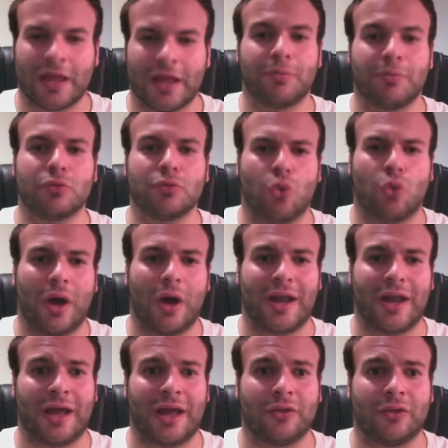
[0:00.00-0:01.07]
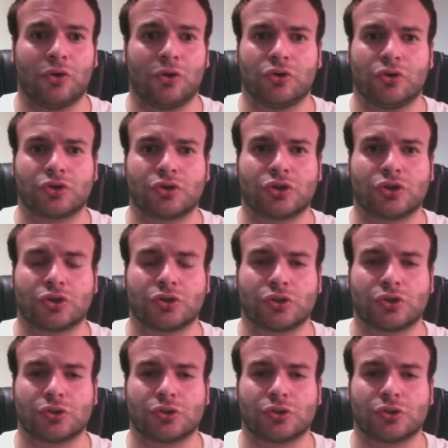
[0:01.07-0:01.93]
Ayer pudimos jugar a dos